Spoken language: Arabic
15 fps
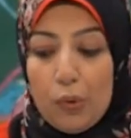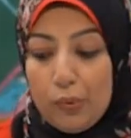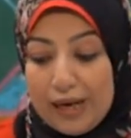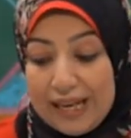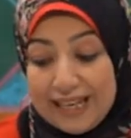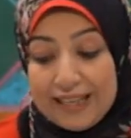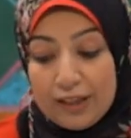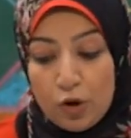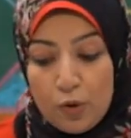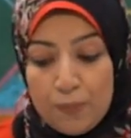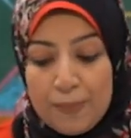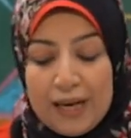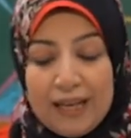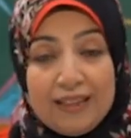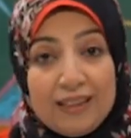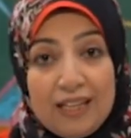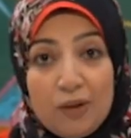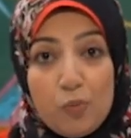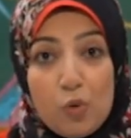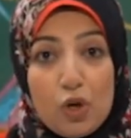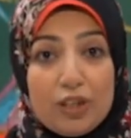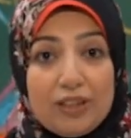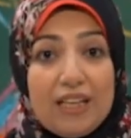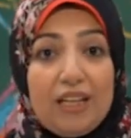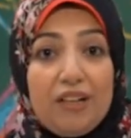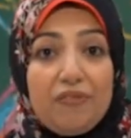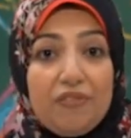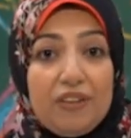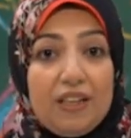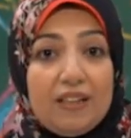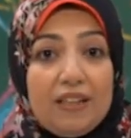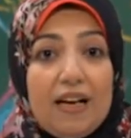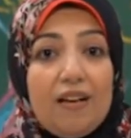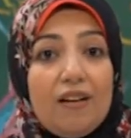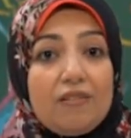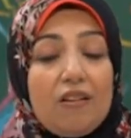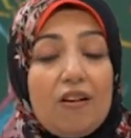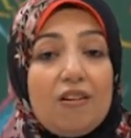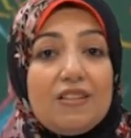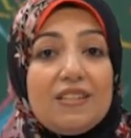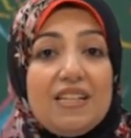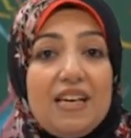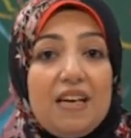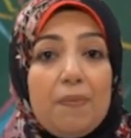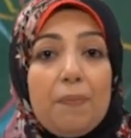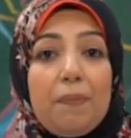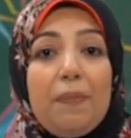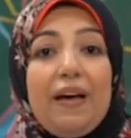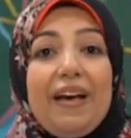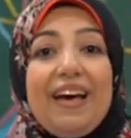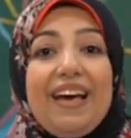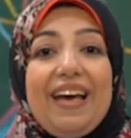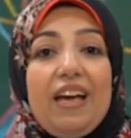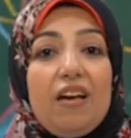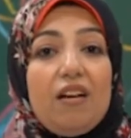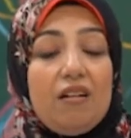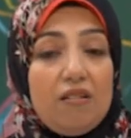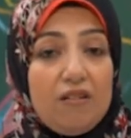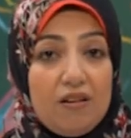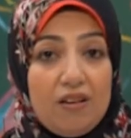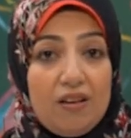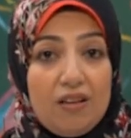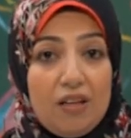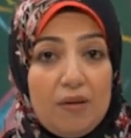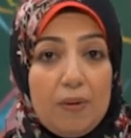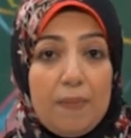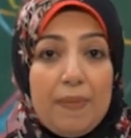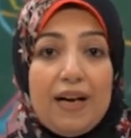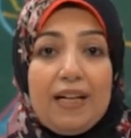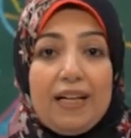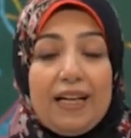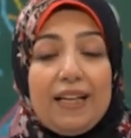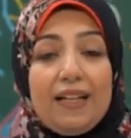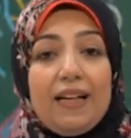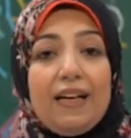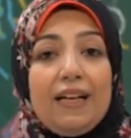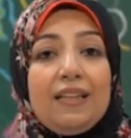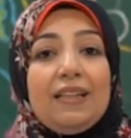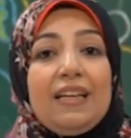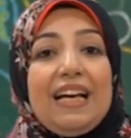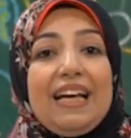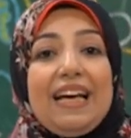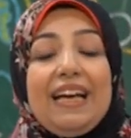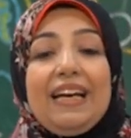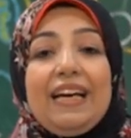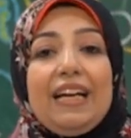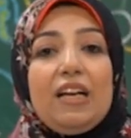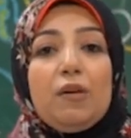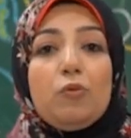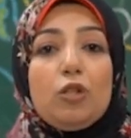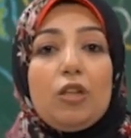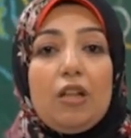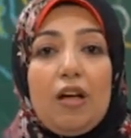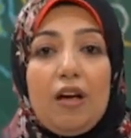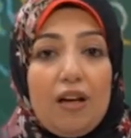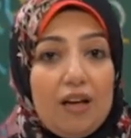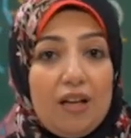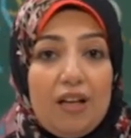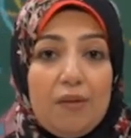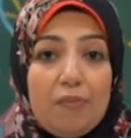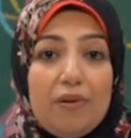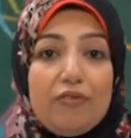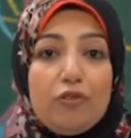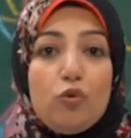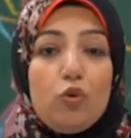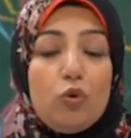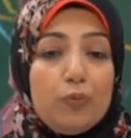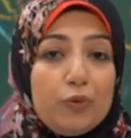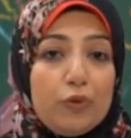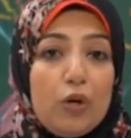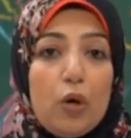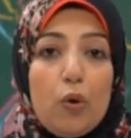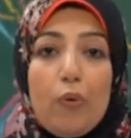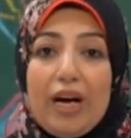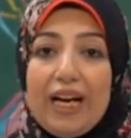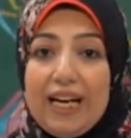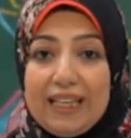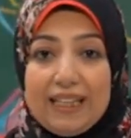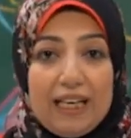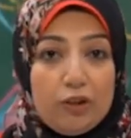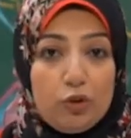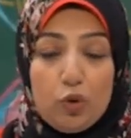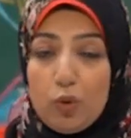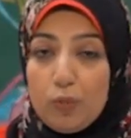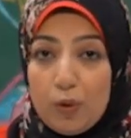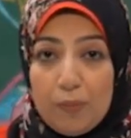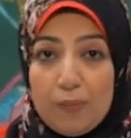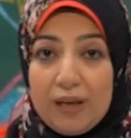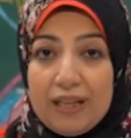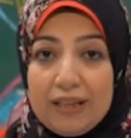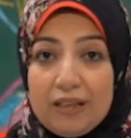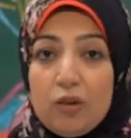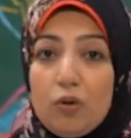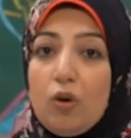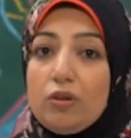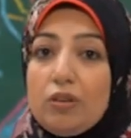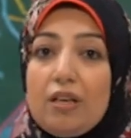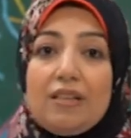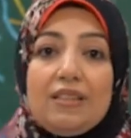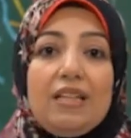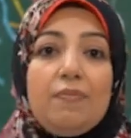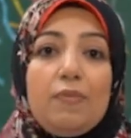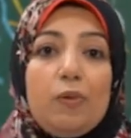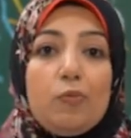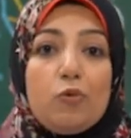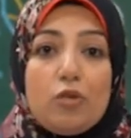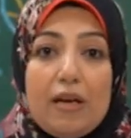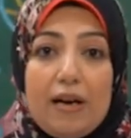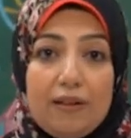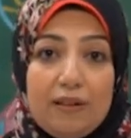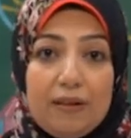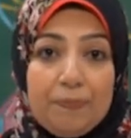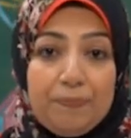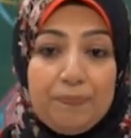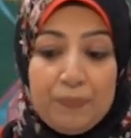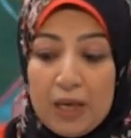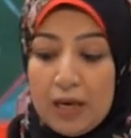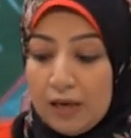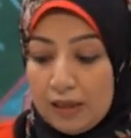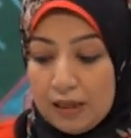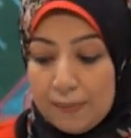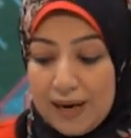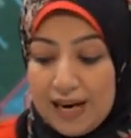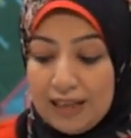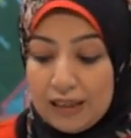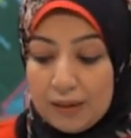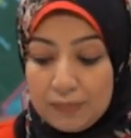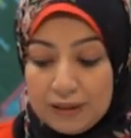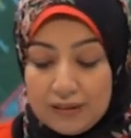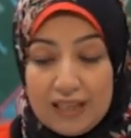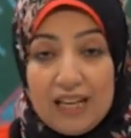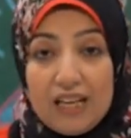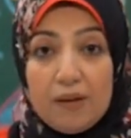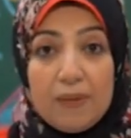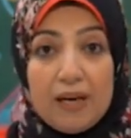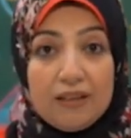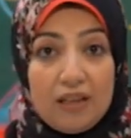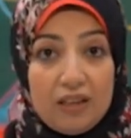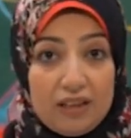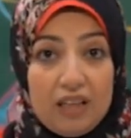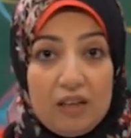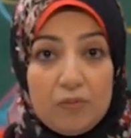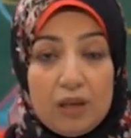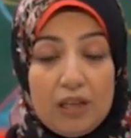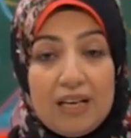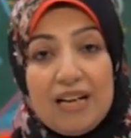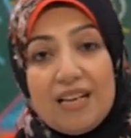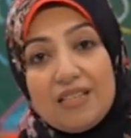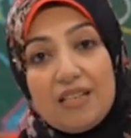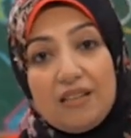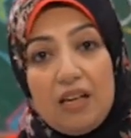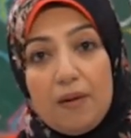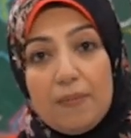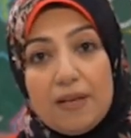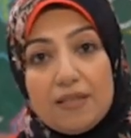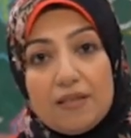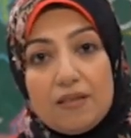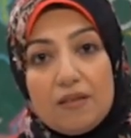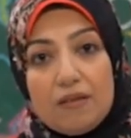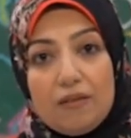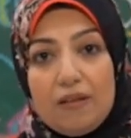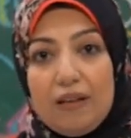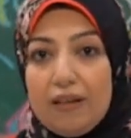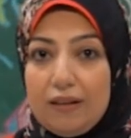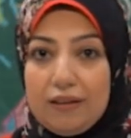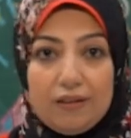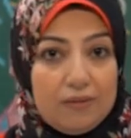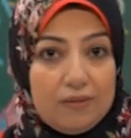ولكن هما الاتنين مختلفين على تقديم خير يبقى معنى كده أن الخير هنا مطلق مفهومه واحد عندهم هما الاثنين وهو تقديم المساعده يبقى احنا بنتكلم عن القيمه انها ذاتيه بس لا